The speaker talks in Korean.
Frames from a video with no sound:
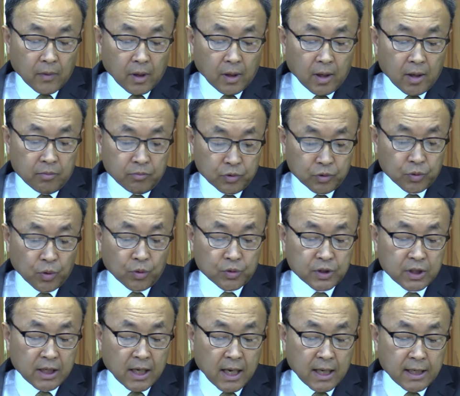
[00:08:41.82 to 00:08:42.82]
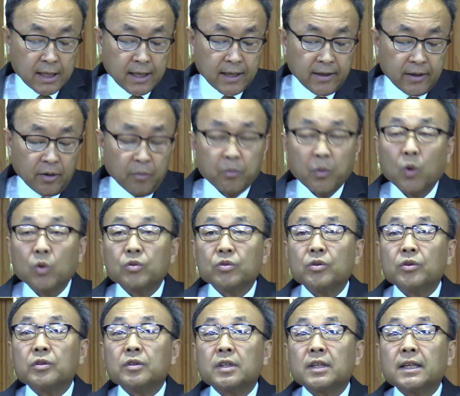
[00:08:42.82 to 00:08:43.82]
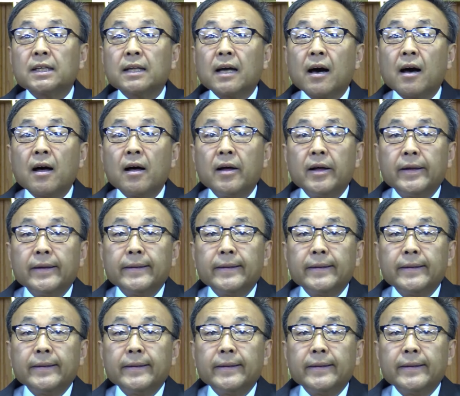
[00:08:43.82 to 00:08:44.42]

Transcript: 예, 무속신앙이니 이런 모든 것들이 다